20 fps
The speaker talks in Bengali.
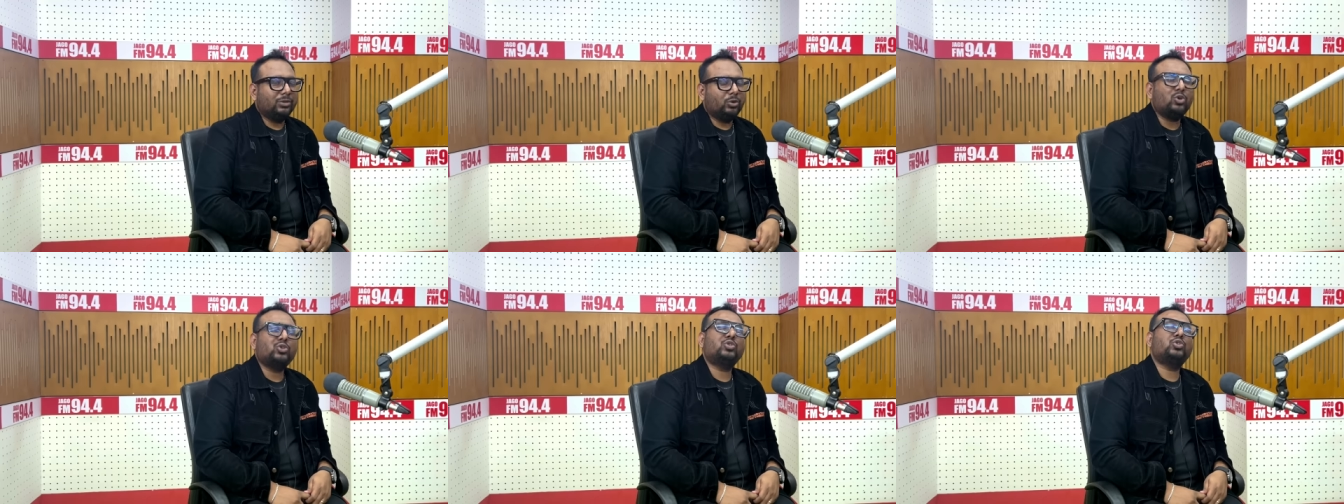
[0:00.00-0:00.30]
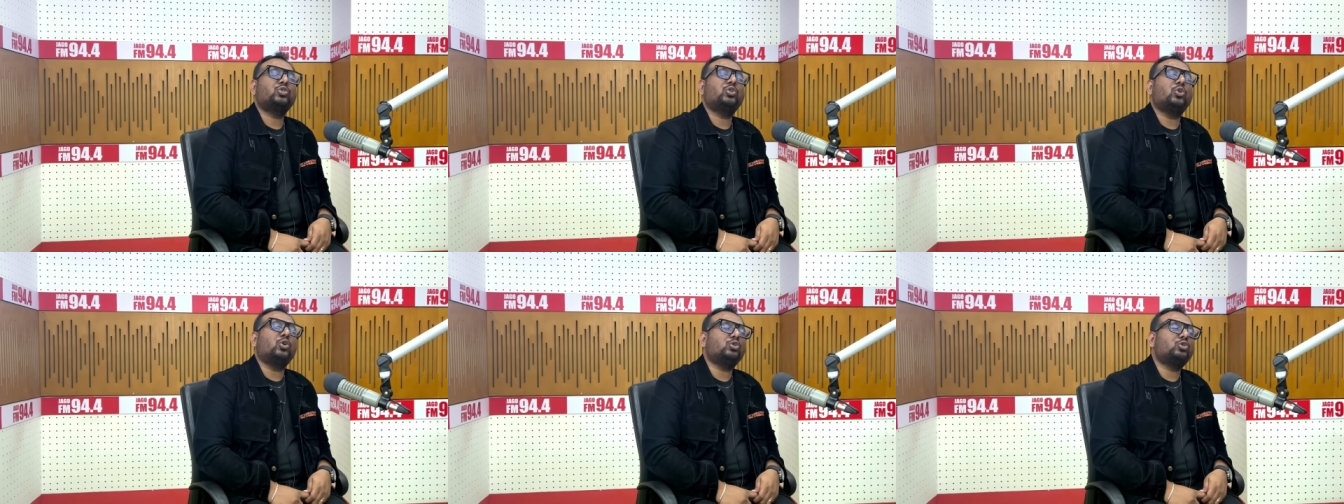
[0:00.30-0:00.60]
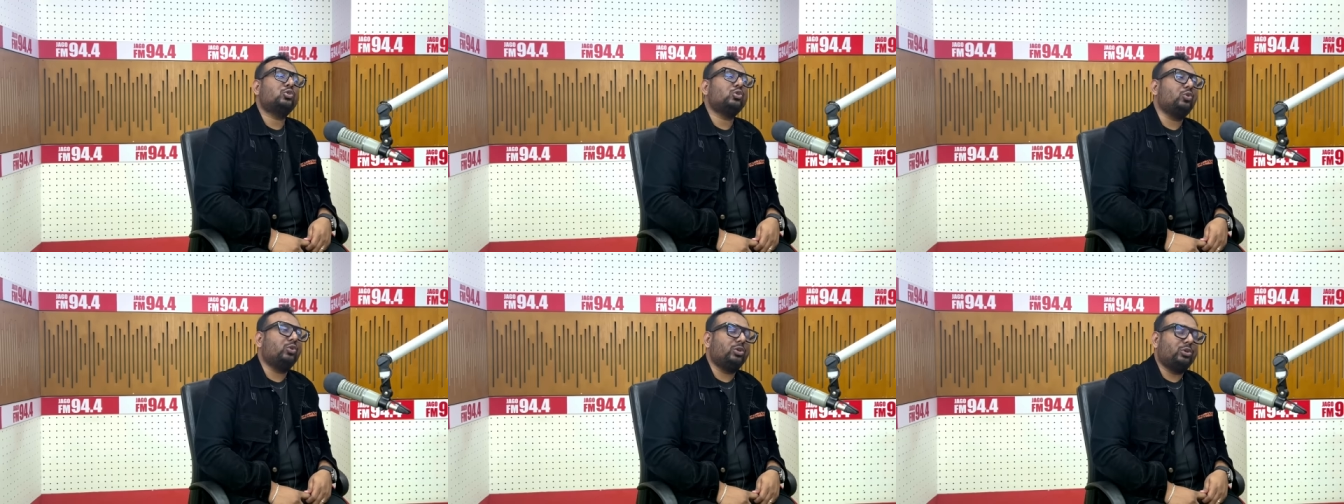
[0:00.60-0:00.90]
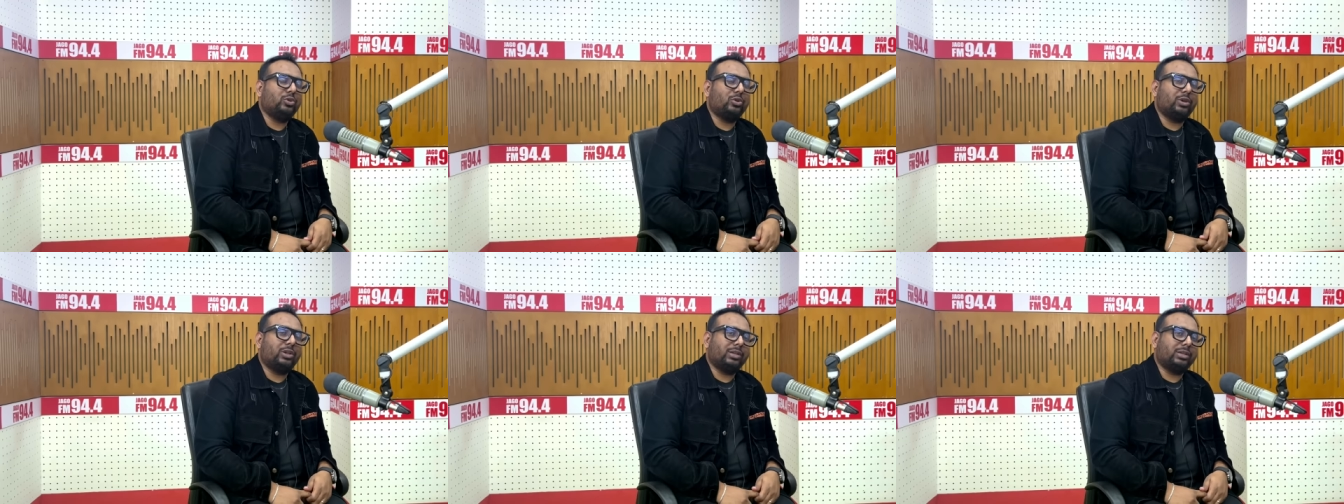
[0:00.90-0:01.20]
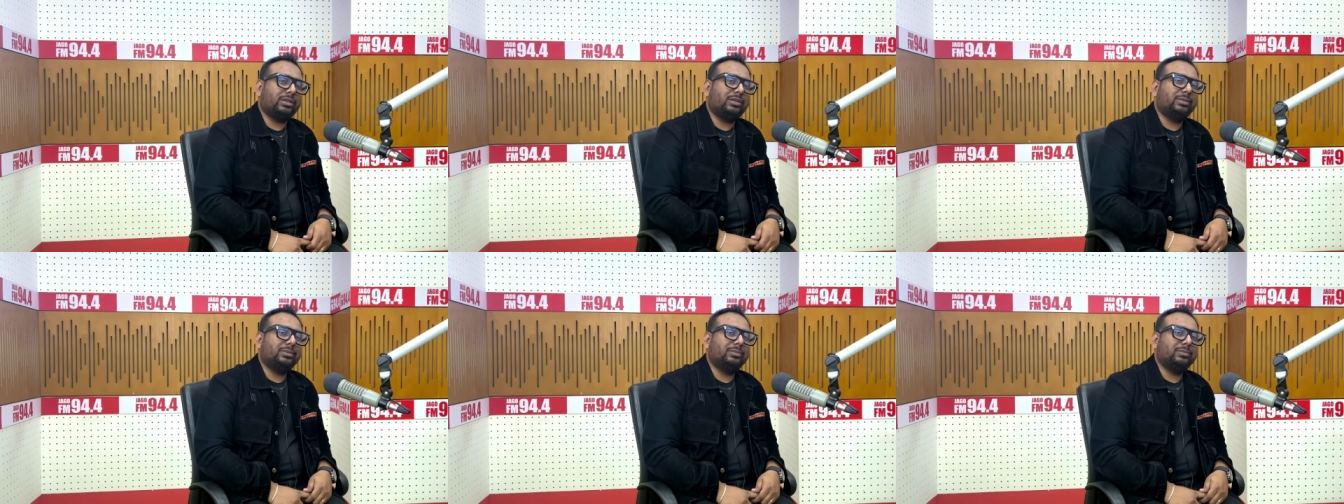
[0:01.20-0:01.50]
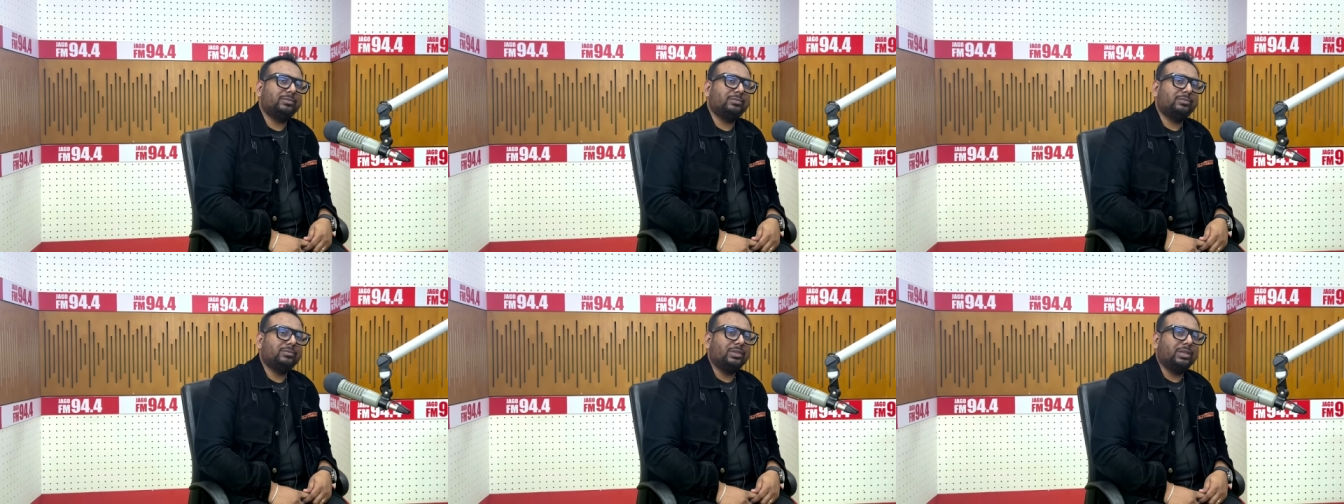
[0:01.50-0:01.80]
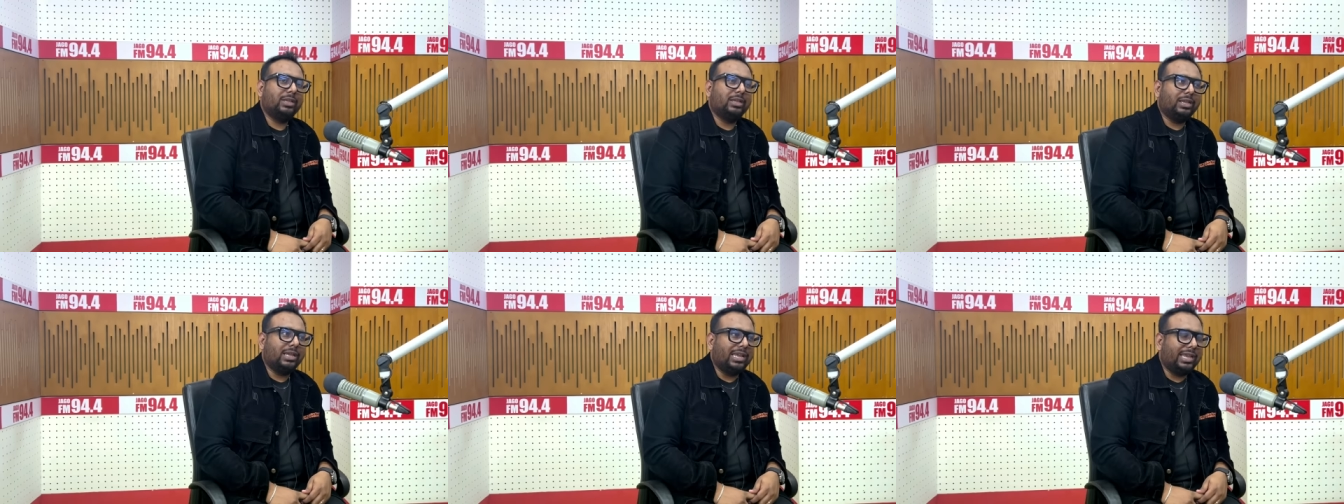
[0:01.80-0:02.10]
কষ্ট কষ্ট করি তো অনেক
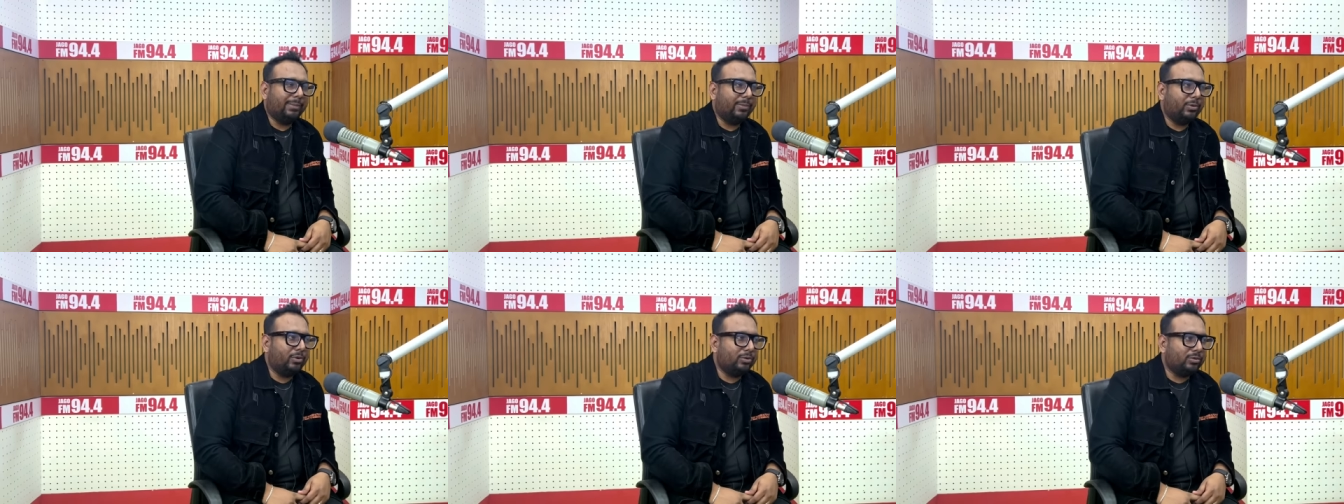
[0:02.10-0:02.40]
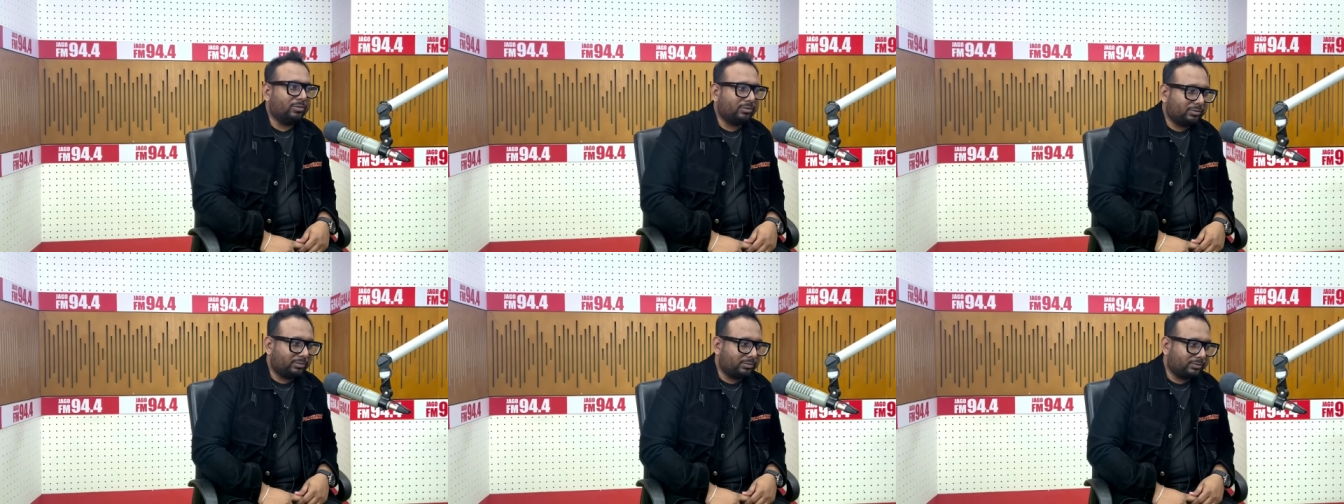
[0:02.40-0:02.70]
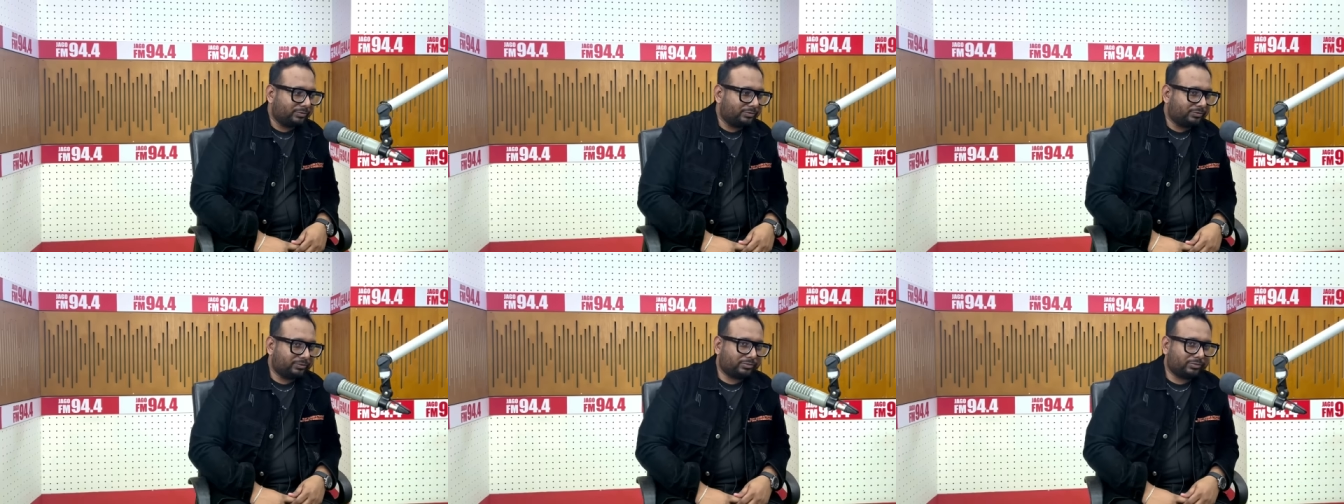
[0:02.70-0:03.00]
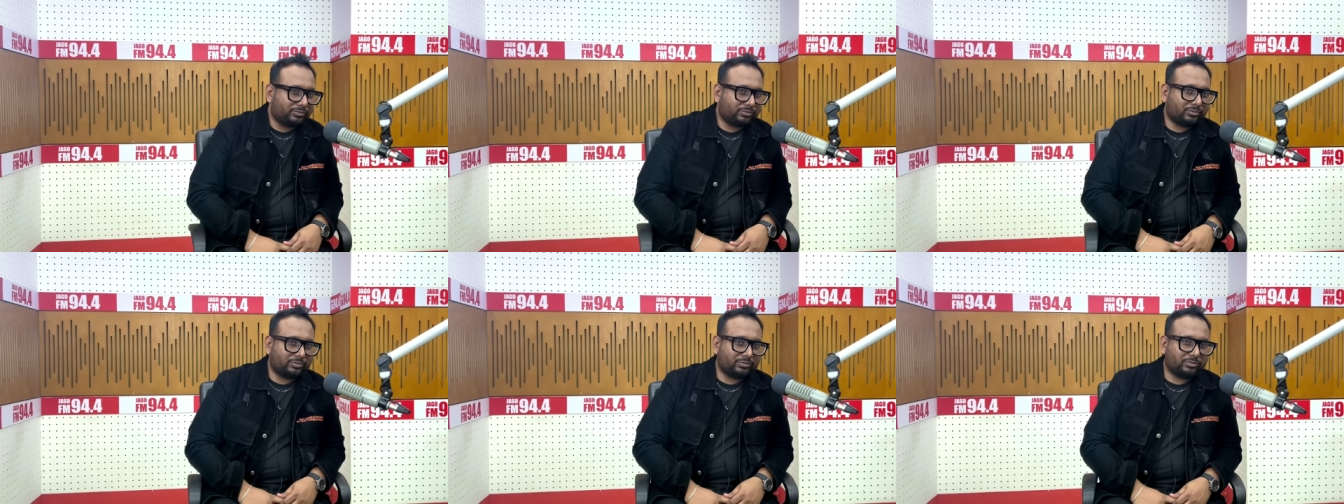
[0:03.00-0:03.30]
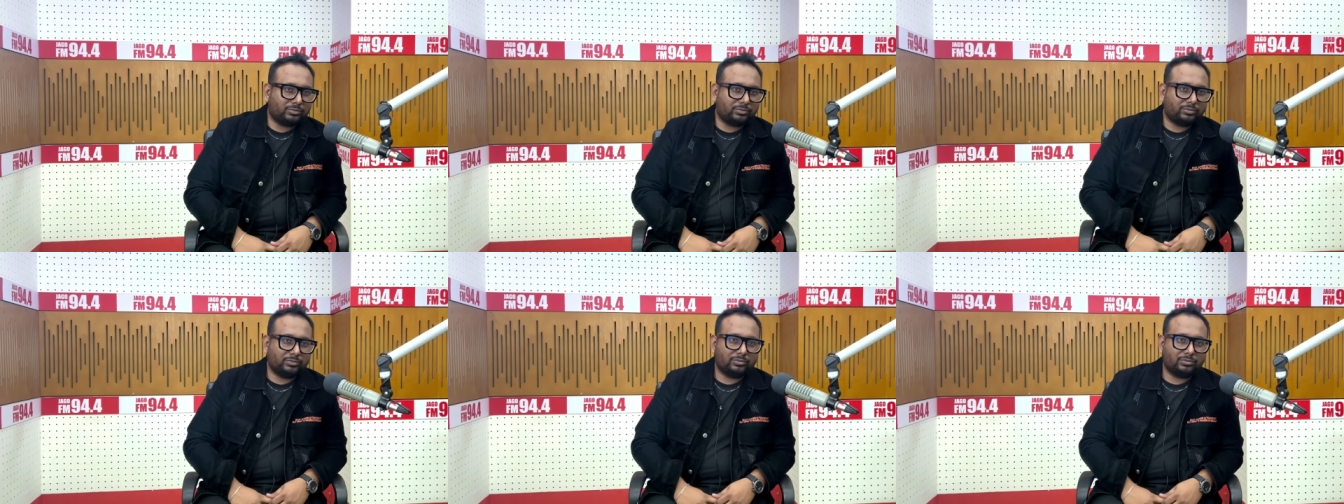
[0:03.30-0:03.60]
ডেফিনেটলি হ্যাঁ, এবং তুমি অন্য কিছু করো না তো